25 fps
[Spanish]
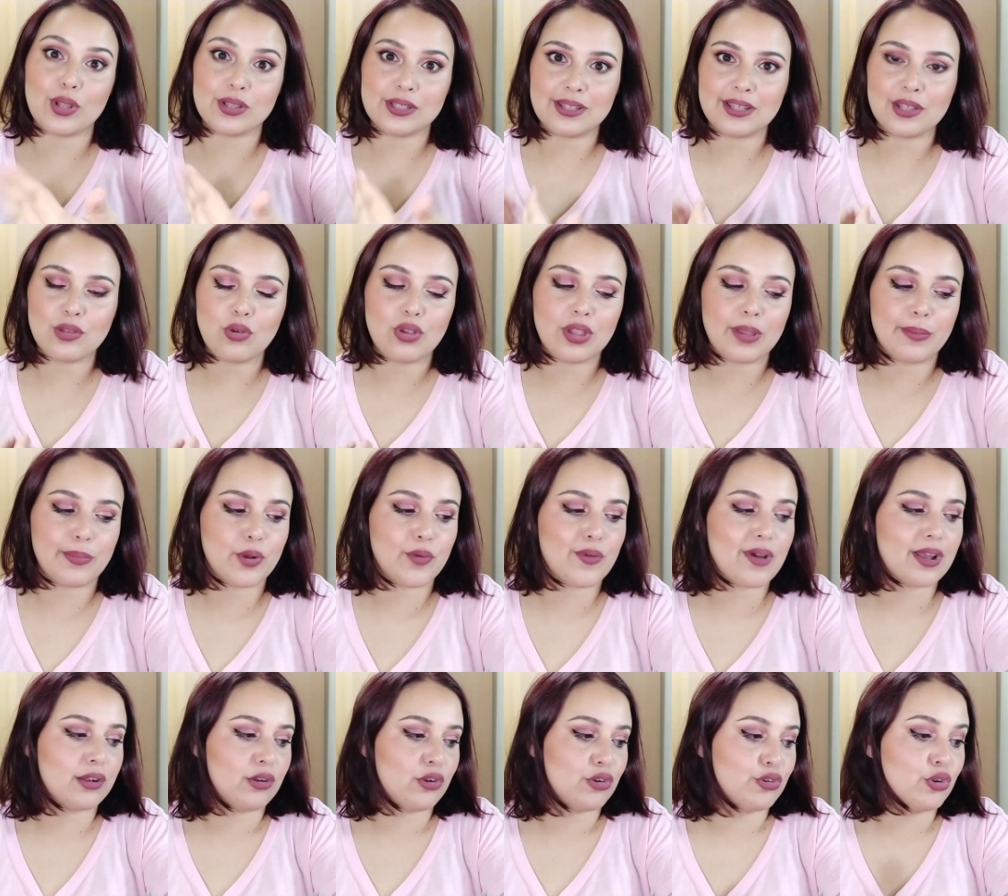antes tengo que
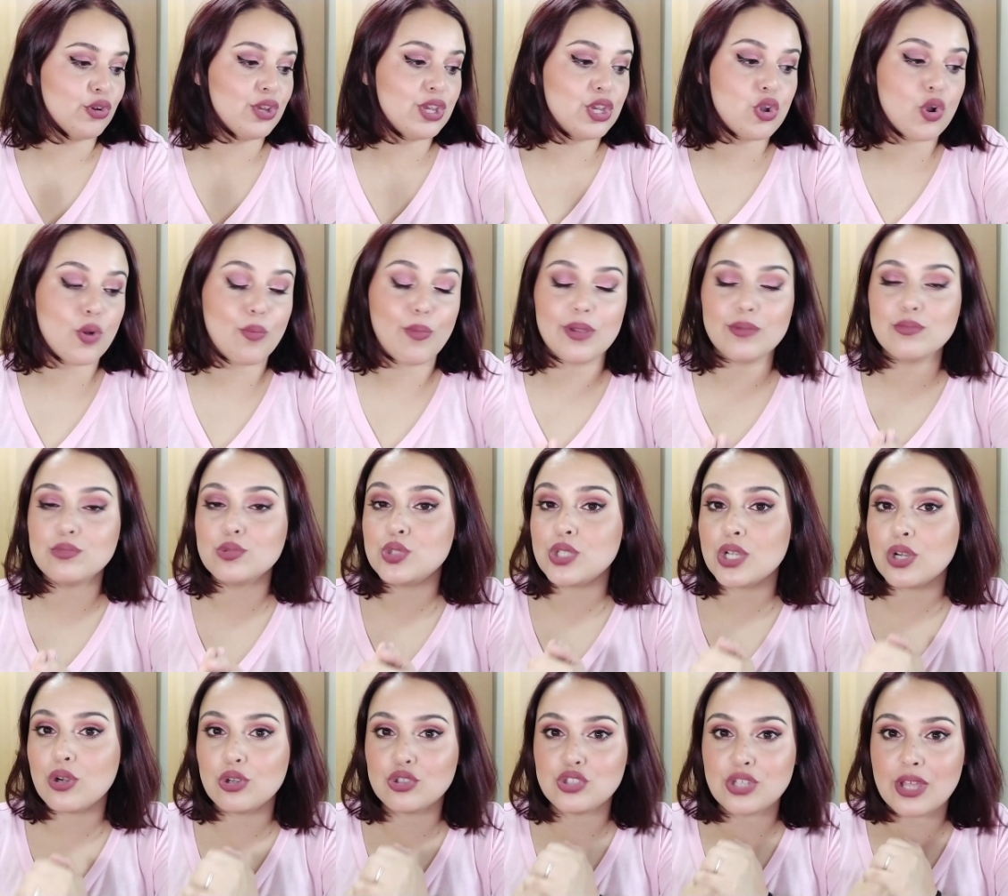probarlo, ¿no? Y como hay
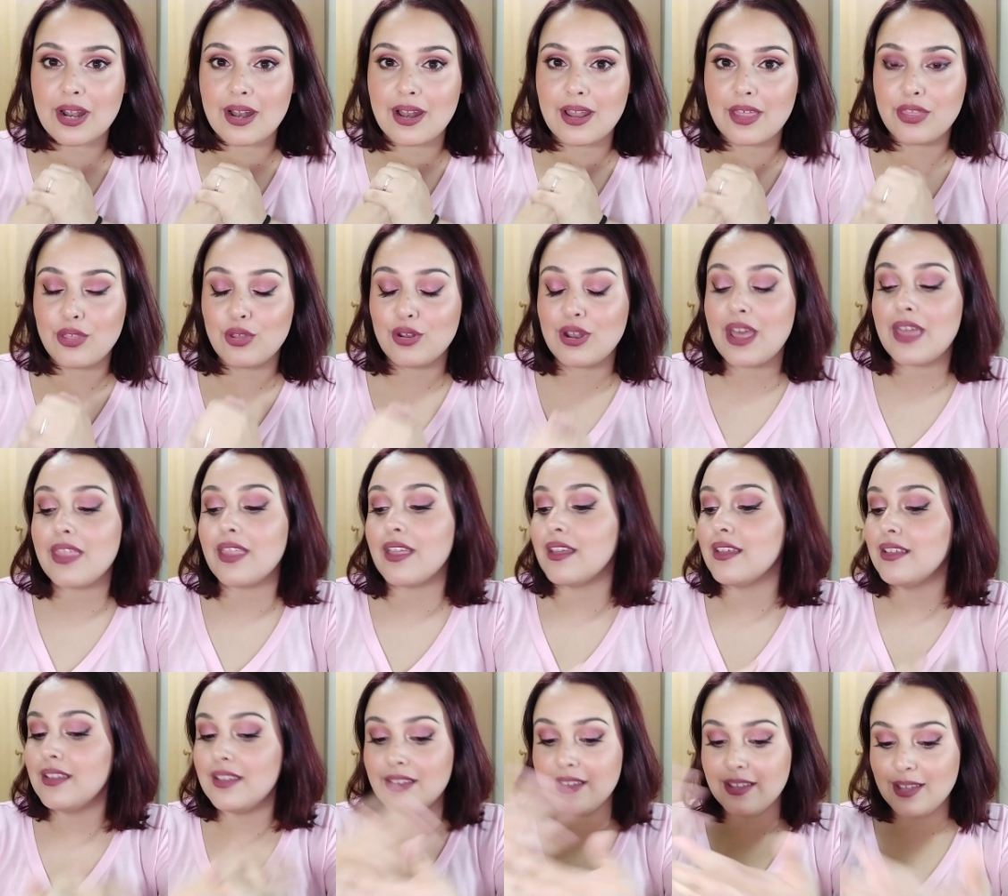muchas cosas relacionadas
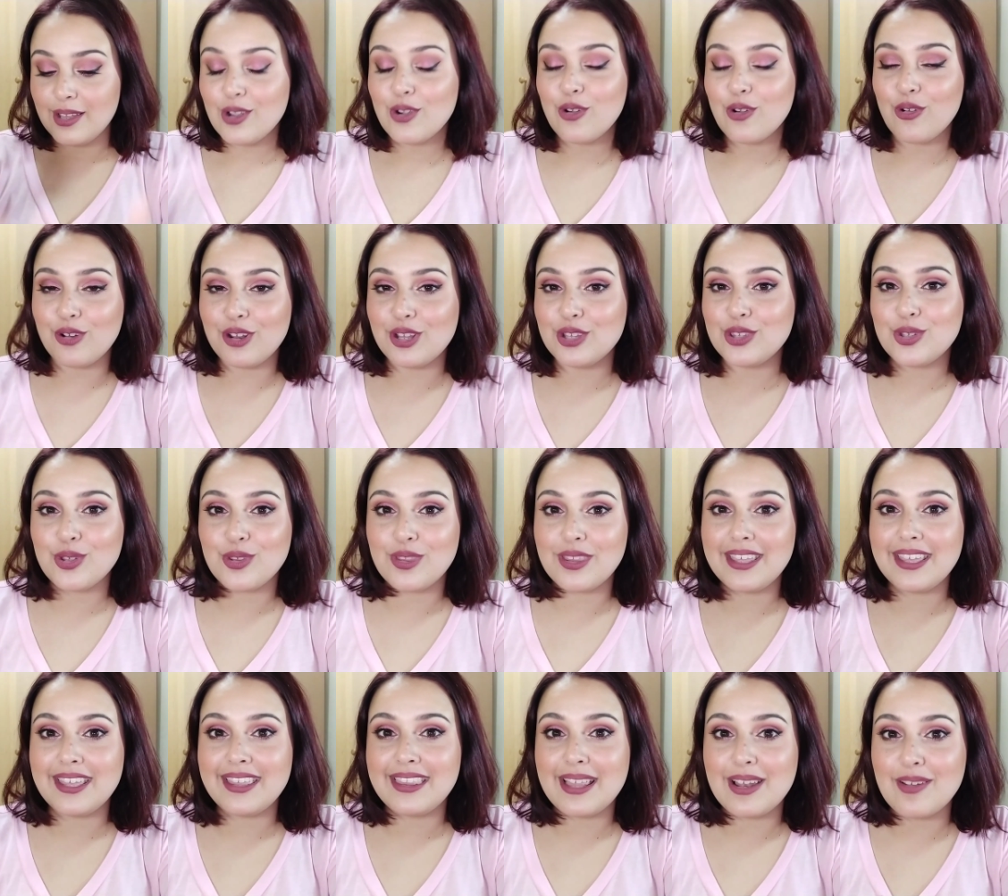con esto
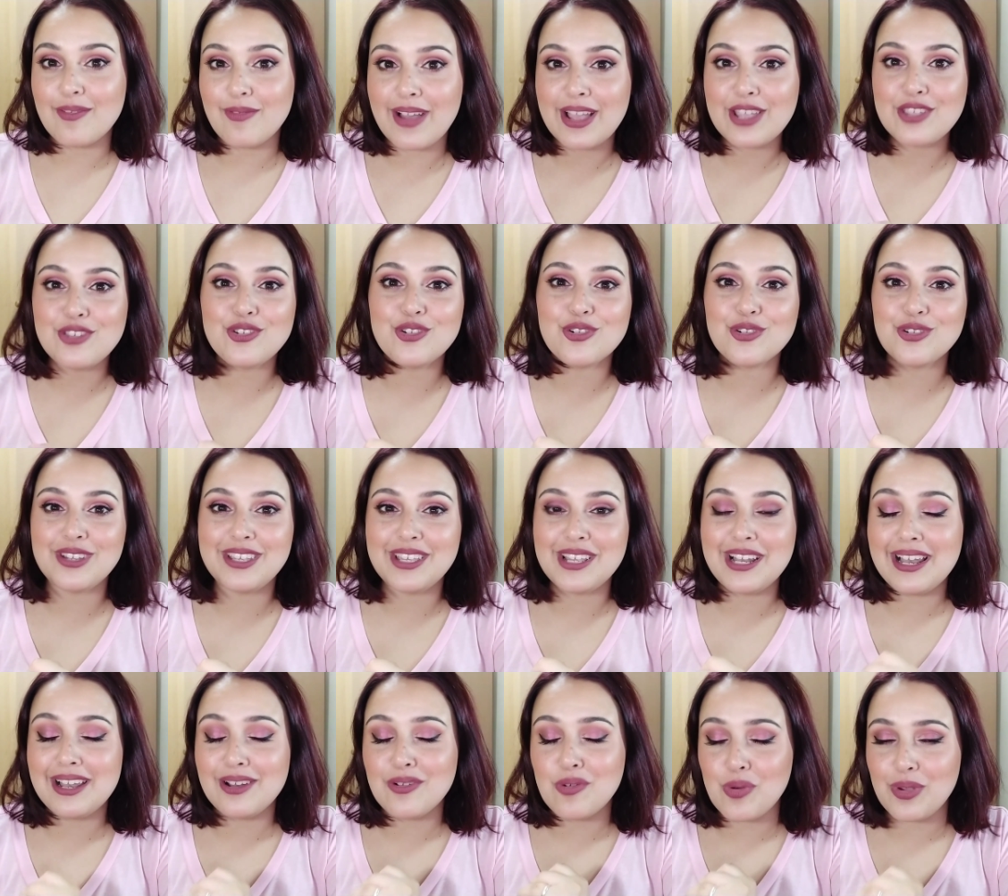del baño
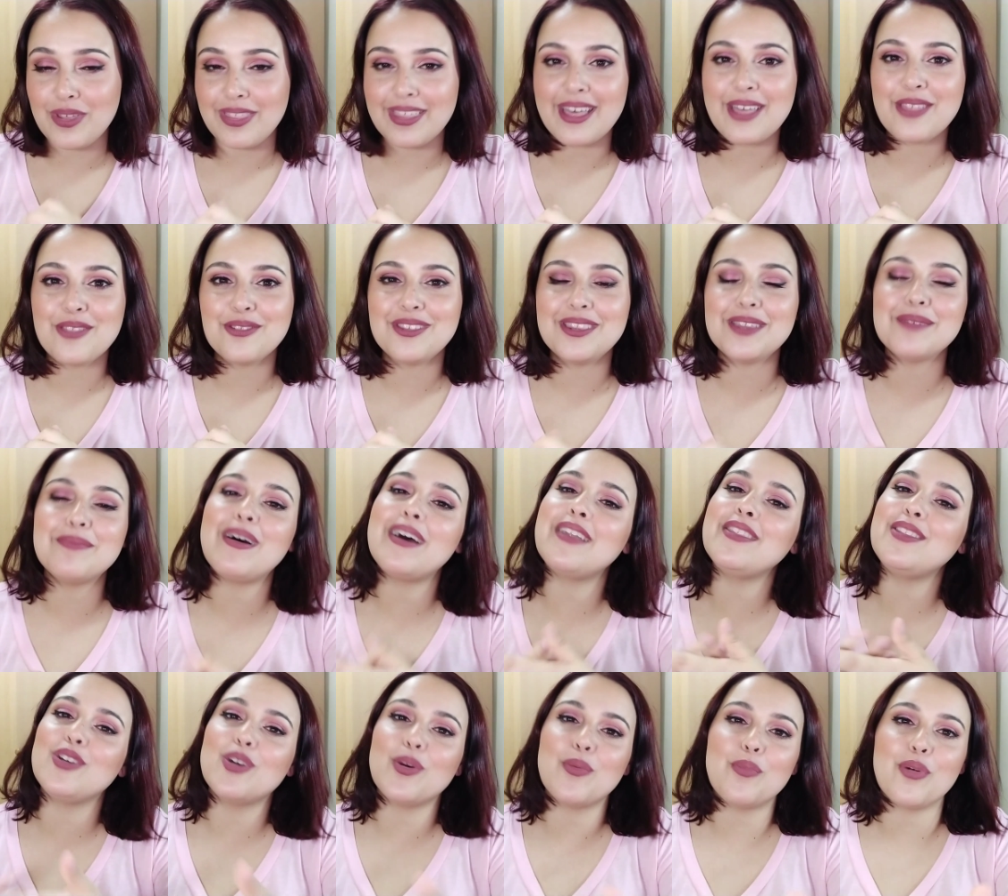y el cuidado y
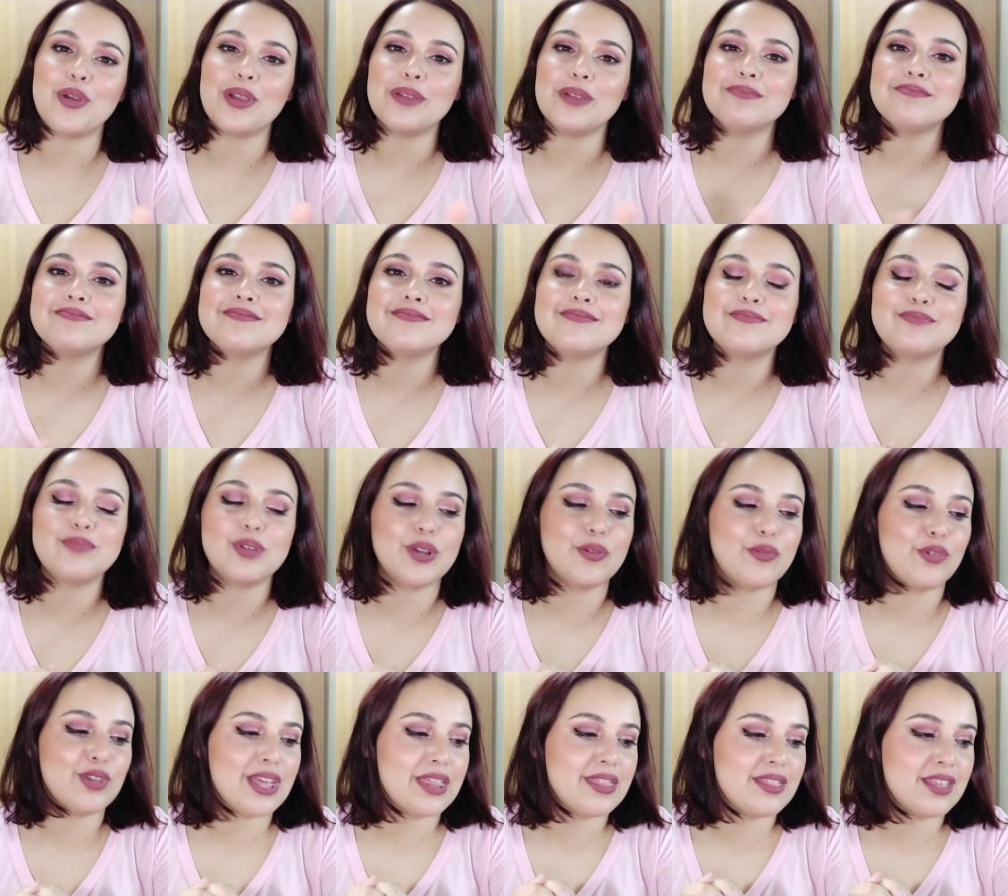demás, digo, pues, pues
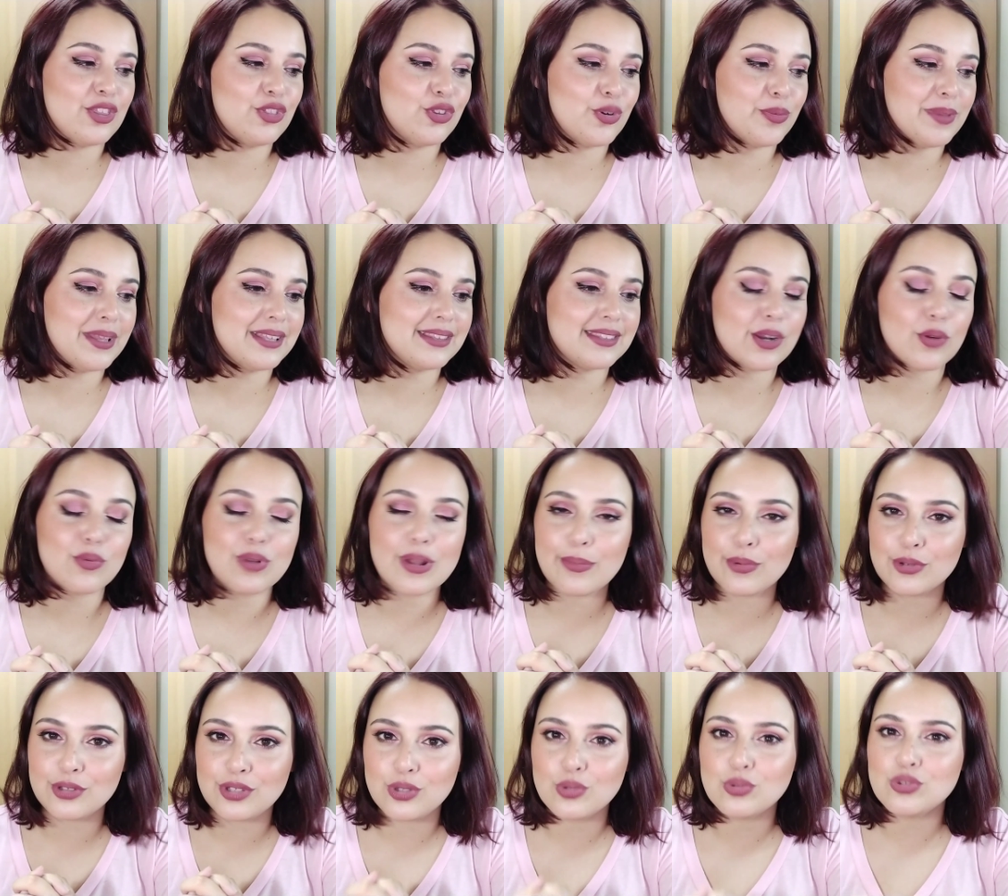voy haciendo mientras una
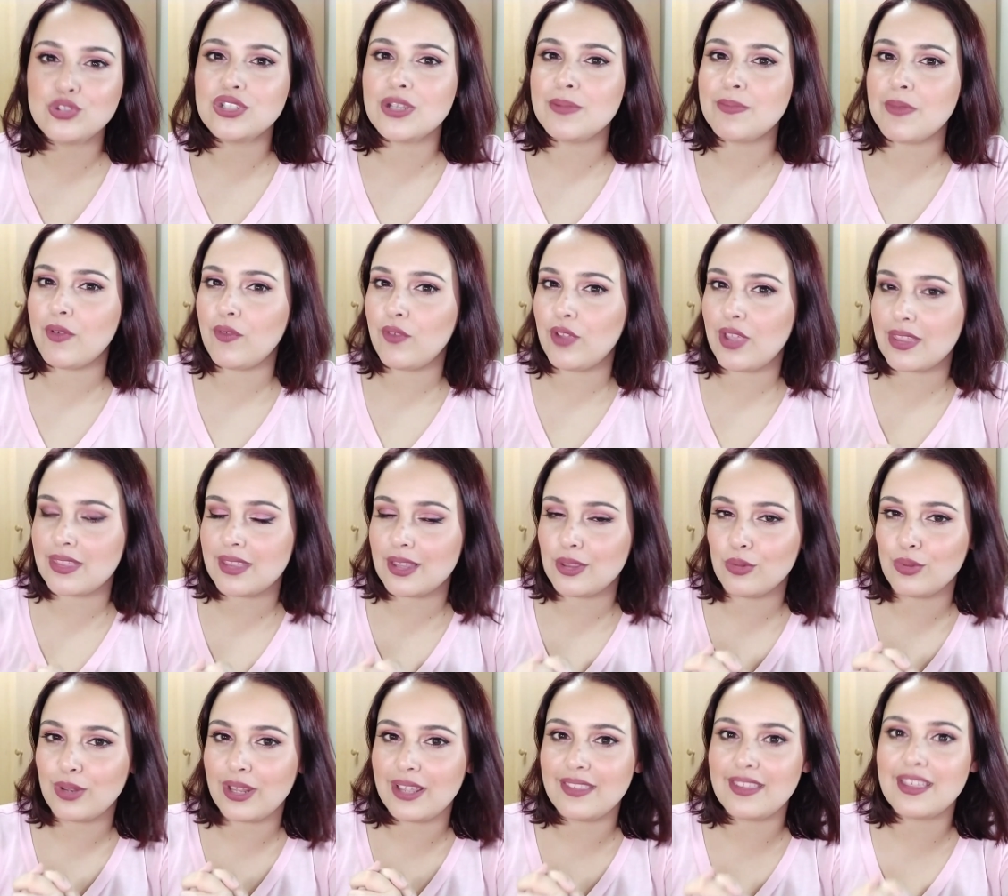potiducha, me voy
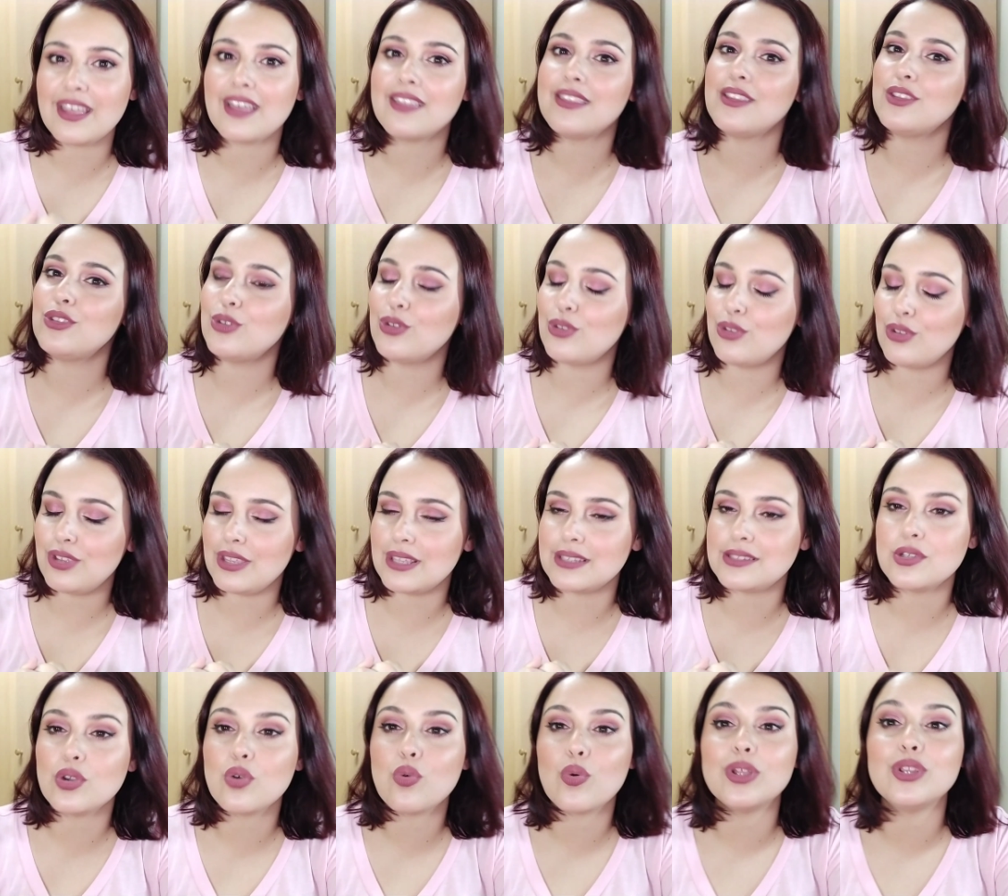haciendo una idea de todo y
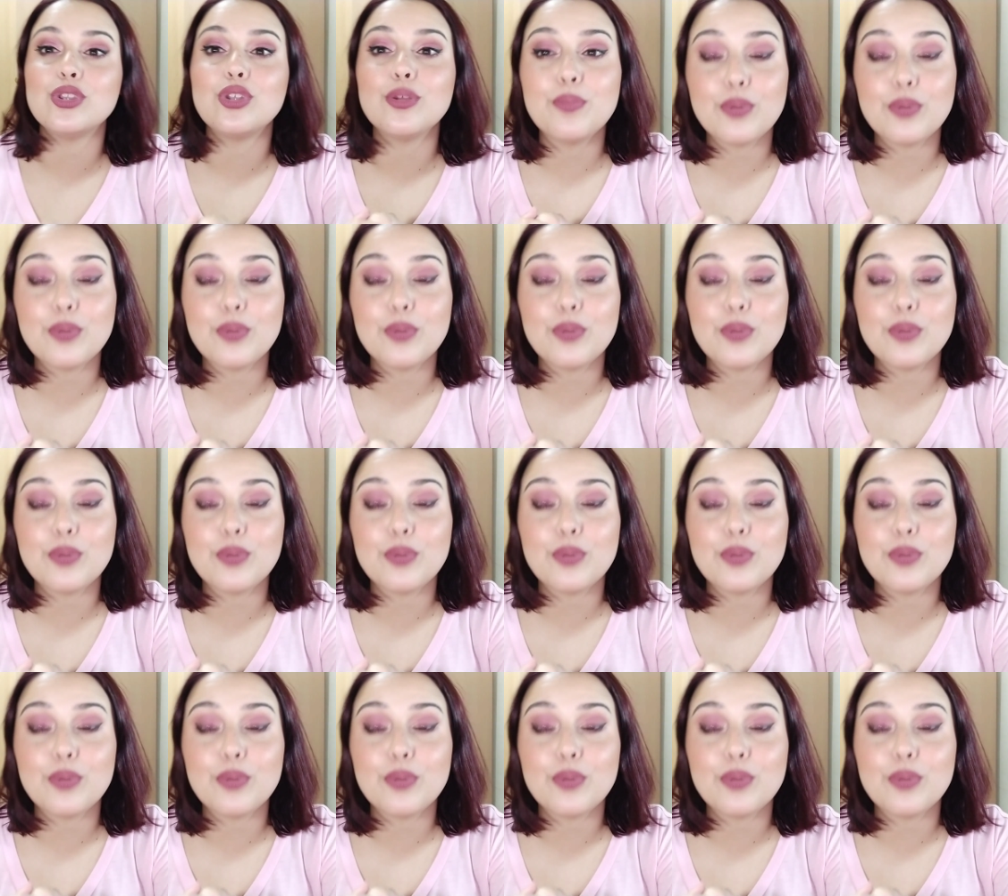así os cuento.